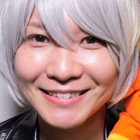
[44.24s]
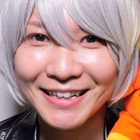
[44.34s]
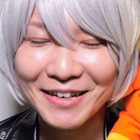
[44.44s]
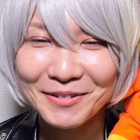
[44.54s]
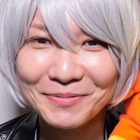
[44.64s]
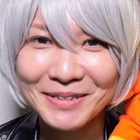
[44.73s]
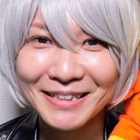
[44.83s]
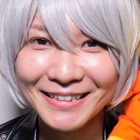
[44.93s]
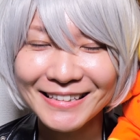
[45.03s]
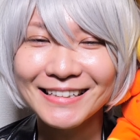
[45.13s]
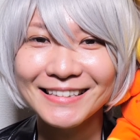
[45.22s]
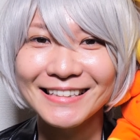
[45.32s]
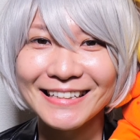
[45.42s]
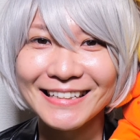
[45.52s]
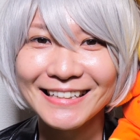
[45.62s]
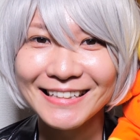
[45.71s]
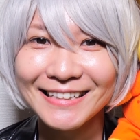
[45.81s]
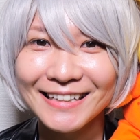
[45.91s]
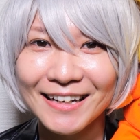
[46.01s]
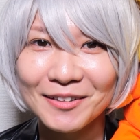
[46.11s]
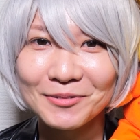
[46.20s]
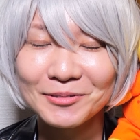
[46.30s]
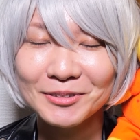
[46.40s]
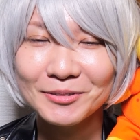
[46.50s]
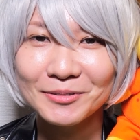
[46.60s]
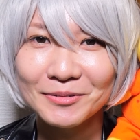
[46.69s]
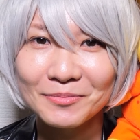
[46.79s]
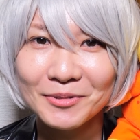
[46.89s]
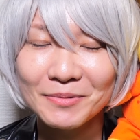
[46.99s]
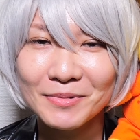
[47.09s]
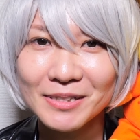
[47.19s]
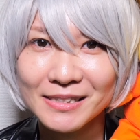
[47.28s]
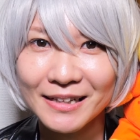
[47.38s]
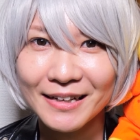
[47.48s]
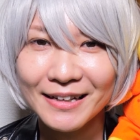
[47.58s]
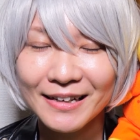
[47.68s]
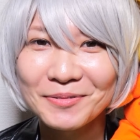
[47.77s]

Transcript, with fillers: 早く見たいなってあの強く思いました。